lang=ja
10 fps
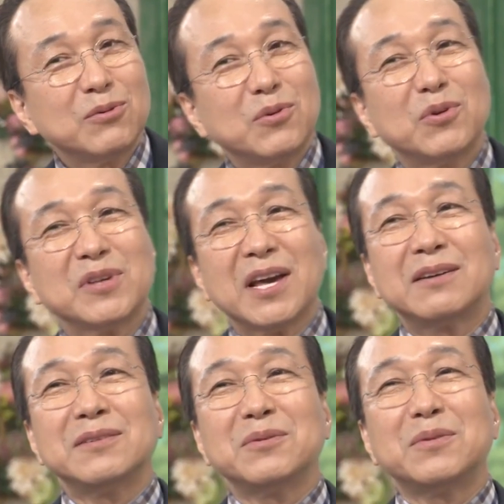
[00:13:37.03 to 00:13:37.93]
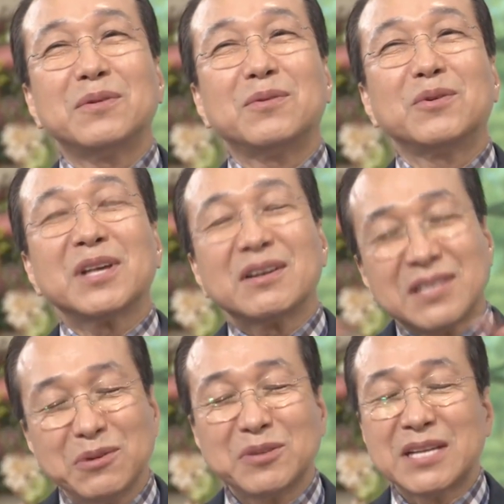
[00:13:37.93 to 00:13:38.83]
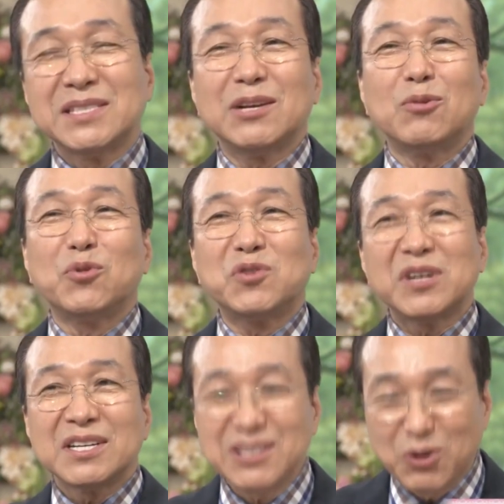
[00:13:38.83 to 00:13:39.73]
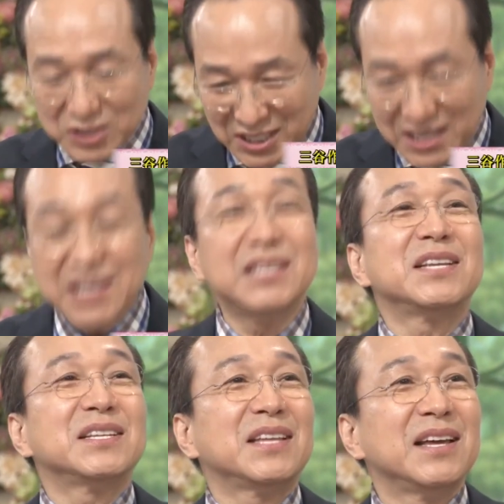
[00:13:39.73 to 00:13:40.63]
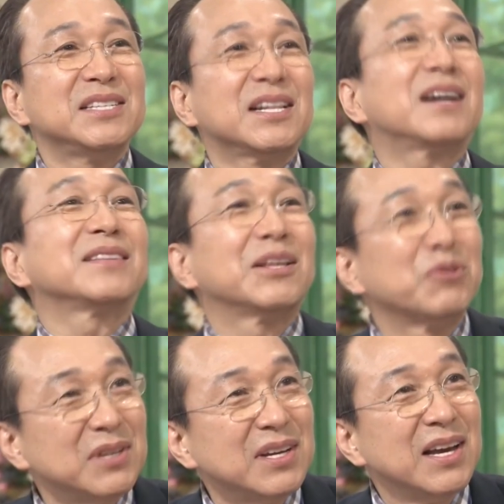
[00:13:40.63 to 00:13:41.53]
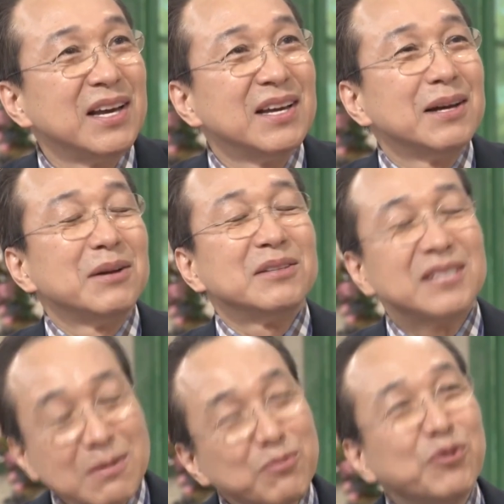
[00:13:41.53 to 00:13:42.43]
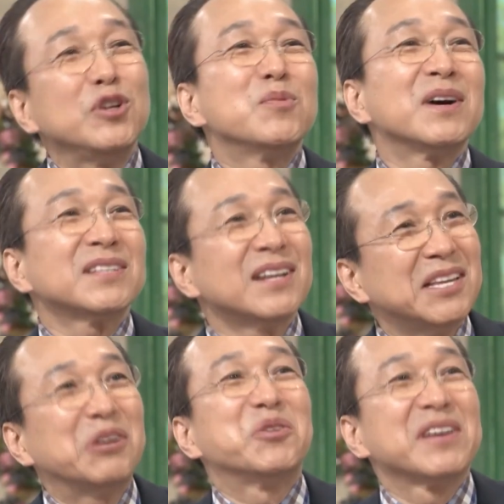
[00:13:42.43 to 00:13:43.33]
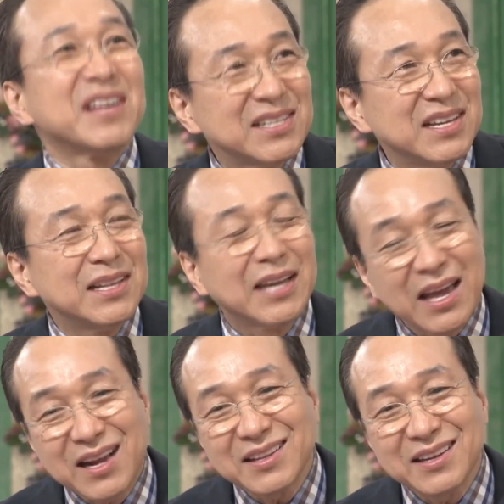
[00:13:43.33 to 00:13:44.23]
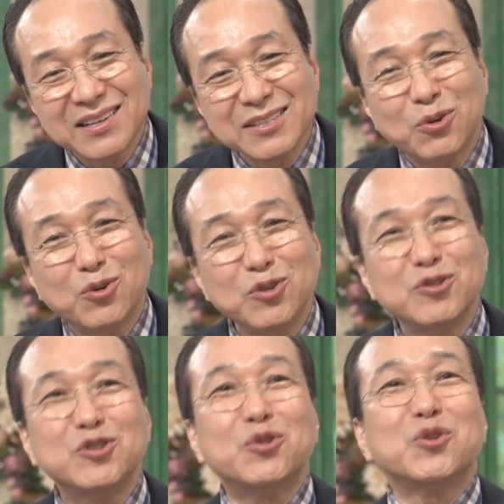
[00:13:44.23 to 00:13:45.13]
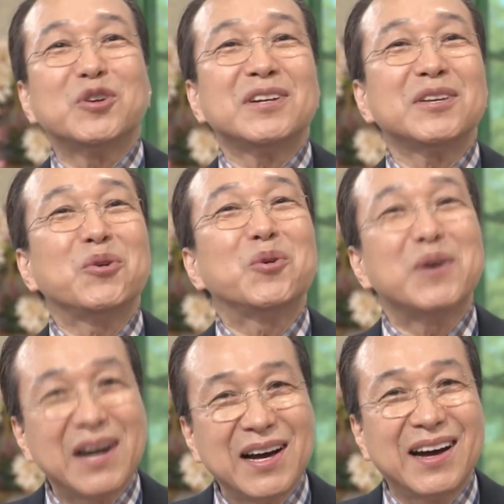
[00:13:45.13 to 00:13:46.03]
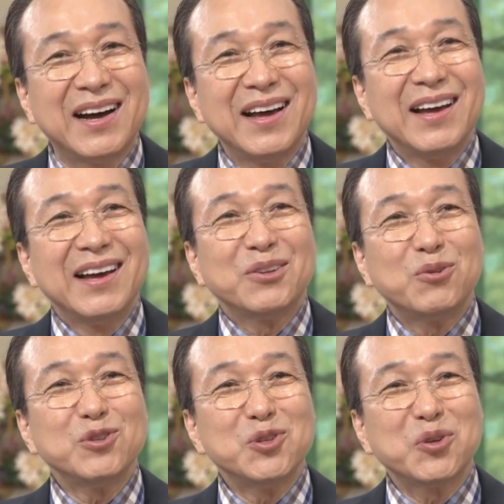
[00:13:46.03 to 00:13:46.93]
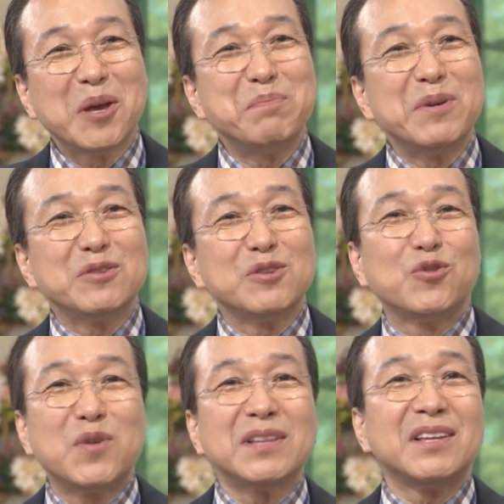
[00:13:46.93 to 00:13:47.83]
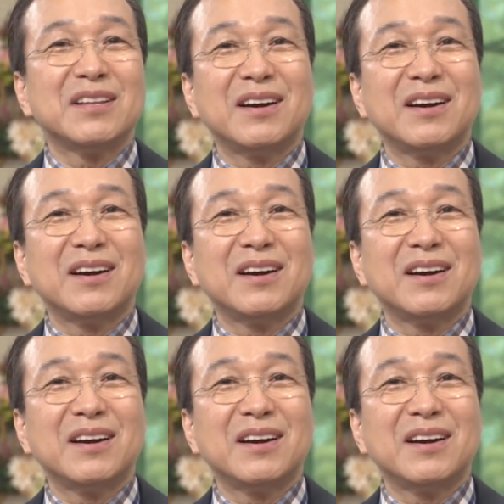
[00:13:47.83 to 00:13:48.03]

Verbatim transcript: なんかこう客のお客さんの手綱を僕はこうしっかり握って演じたかったのに、うん、全部振り回されてるような気がして、うん、結果的にそういう状況が当時のゲッペルスの